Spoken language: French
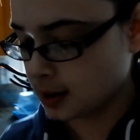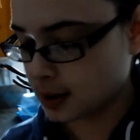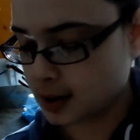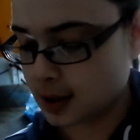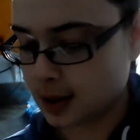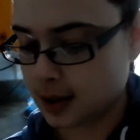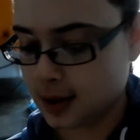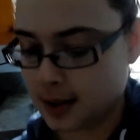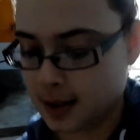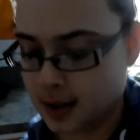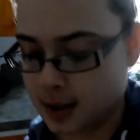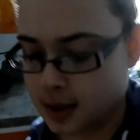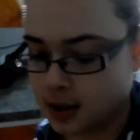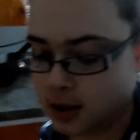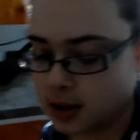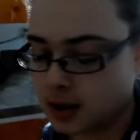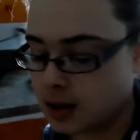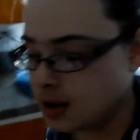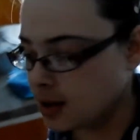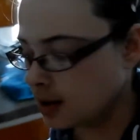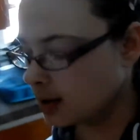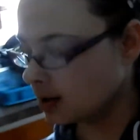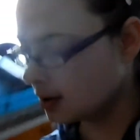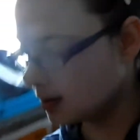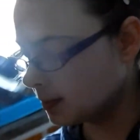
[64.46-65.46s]
Donc c'est
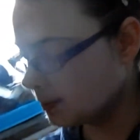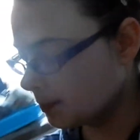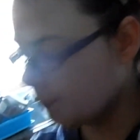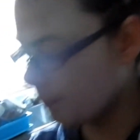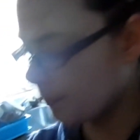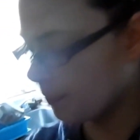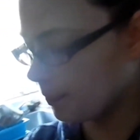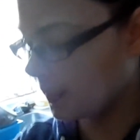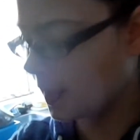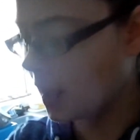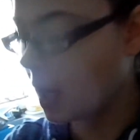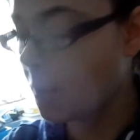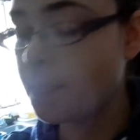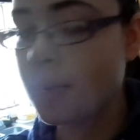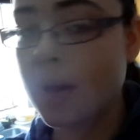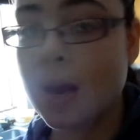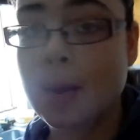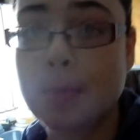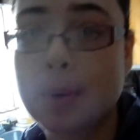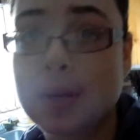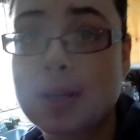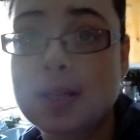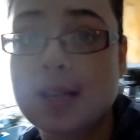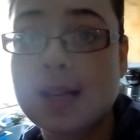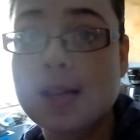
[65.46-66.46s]
ça. Ah, puis en
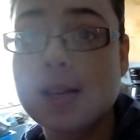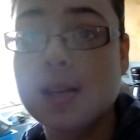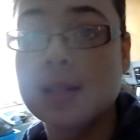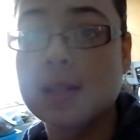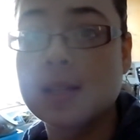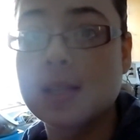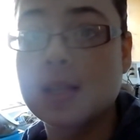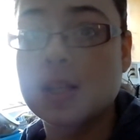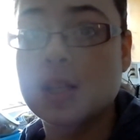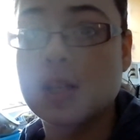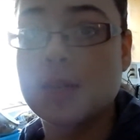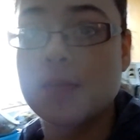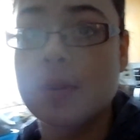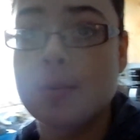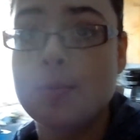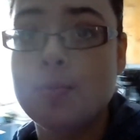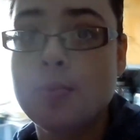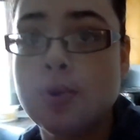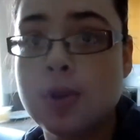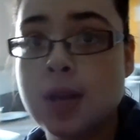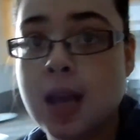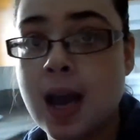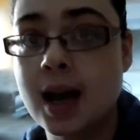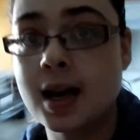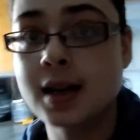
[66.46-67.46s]
passant, le truc que j'avais
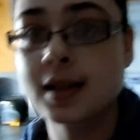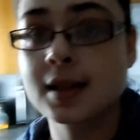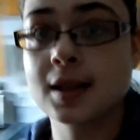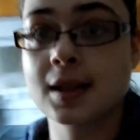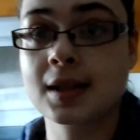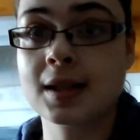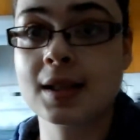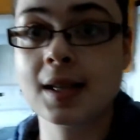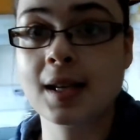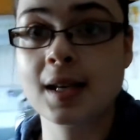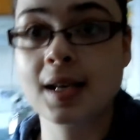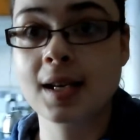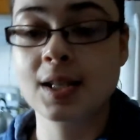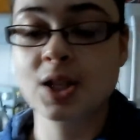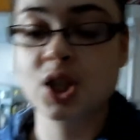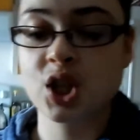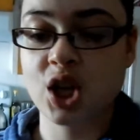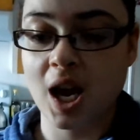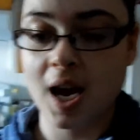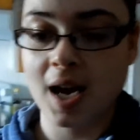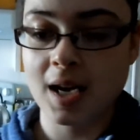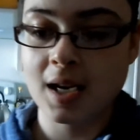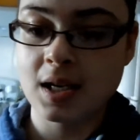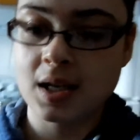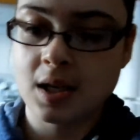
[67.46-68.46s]
bu hier, c'était
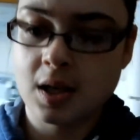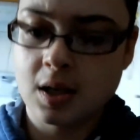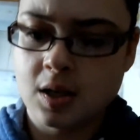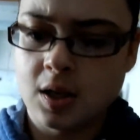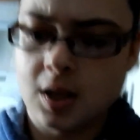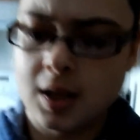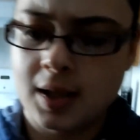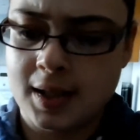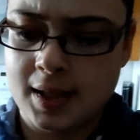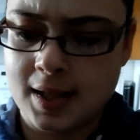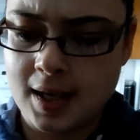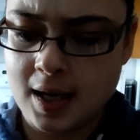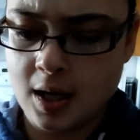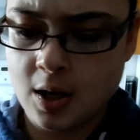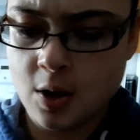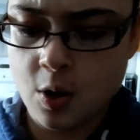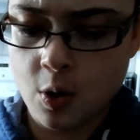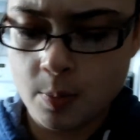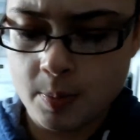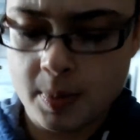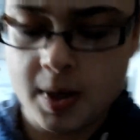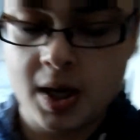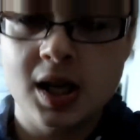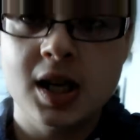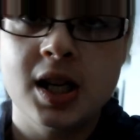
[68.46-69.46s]
chai de
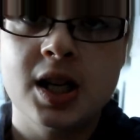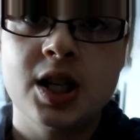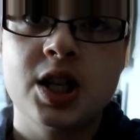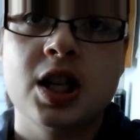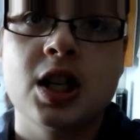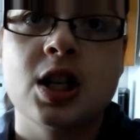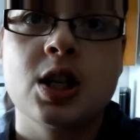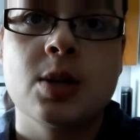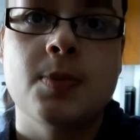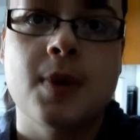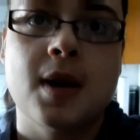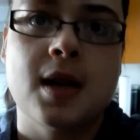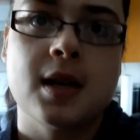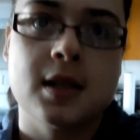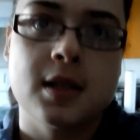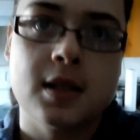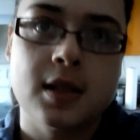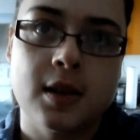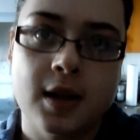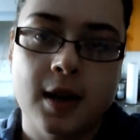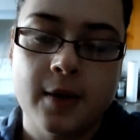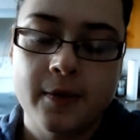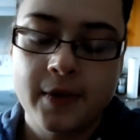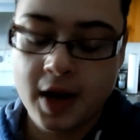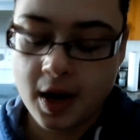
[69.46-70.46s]
Ségon biologique, je pense.
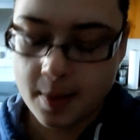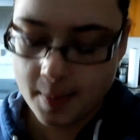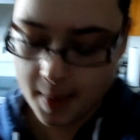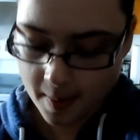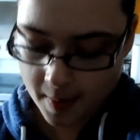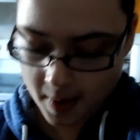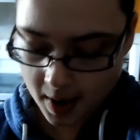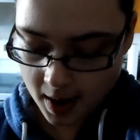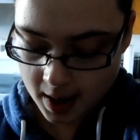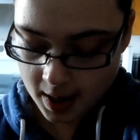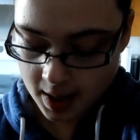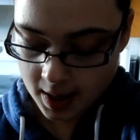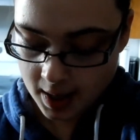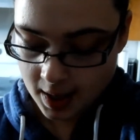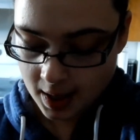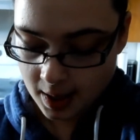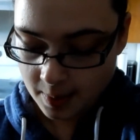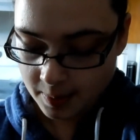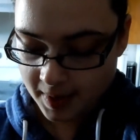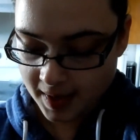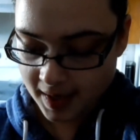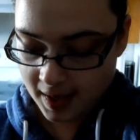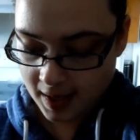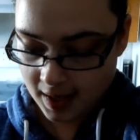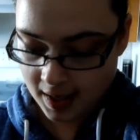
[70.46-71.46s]
Ça en affaire la même.
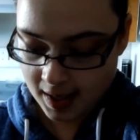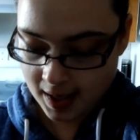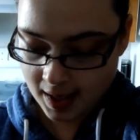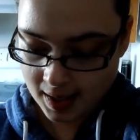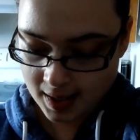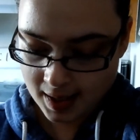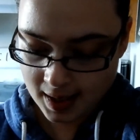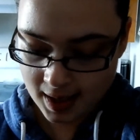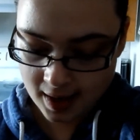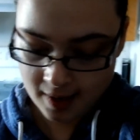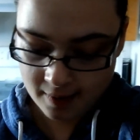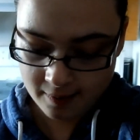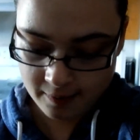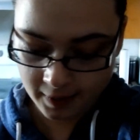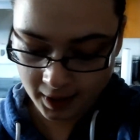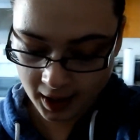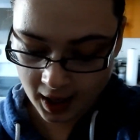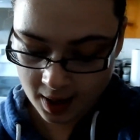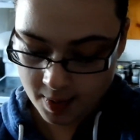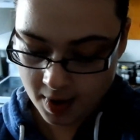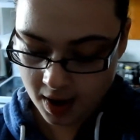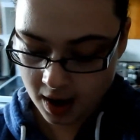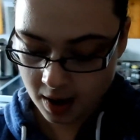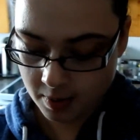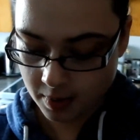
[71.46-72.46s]
Puis il était
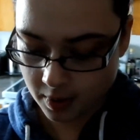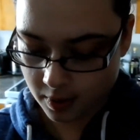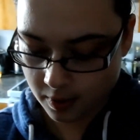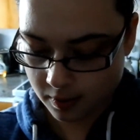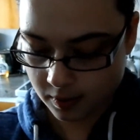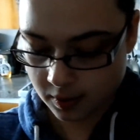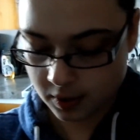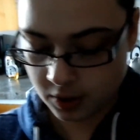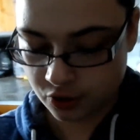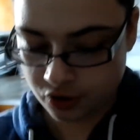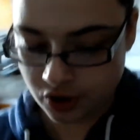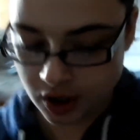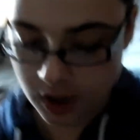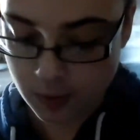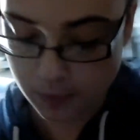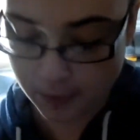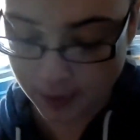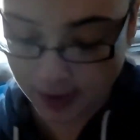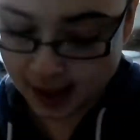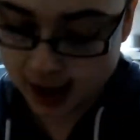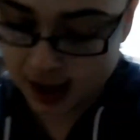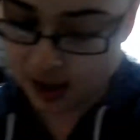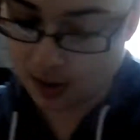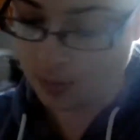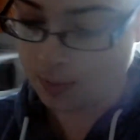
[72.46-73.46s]
vraiment bon. Là, je vais aller
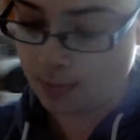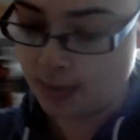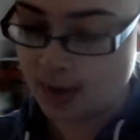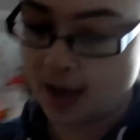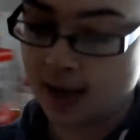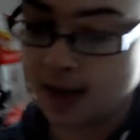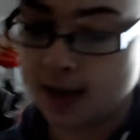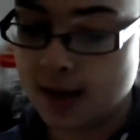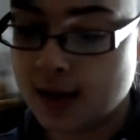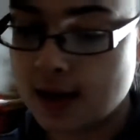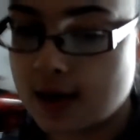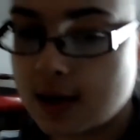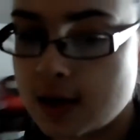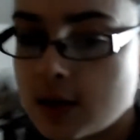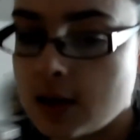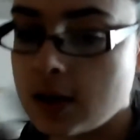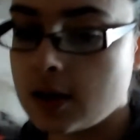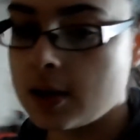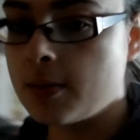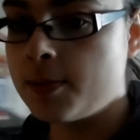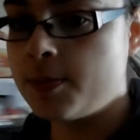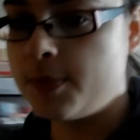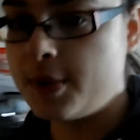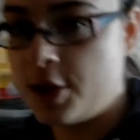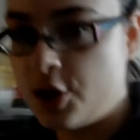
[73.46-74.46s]
ouvrir la
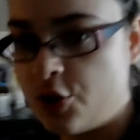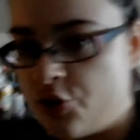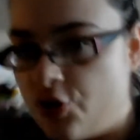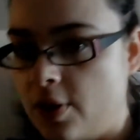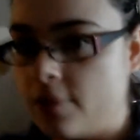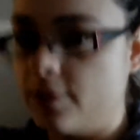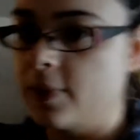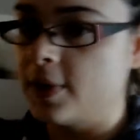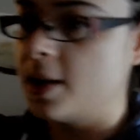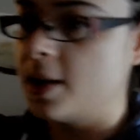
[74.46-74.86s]
lumière. Puis je vais vous